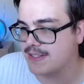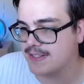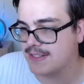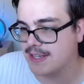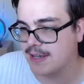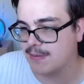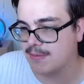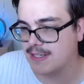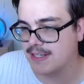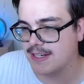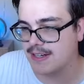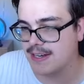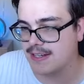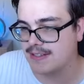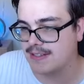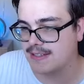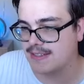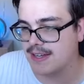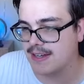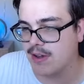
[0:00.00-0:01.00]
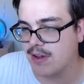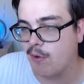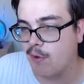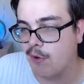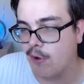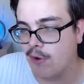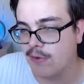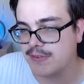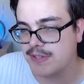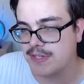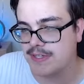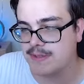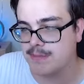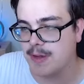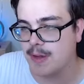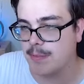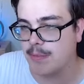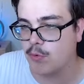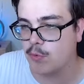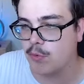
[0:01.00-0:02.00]
Das habe ich in letzter Zeit auch öfters mal
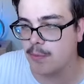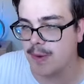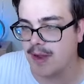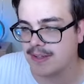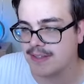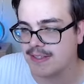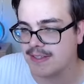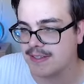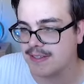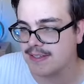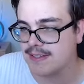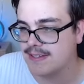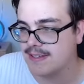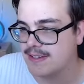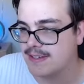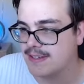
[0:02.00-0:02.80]
beobachtet.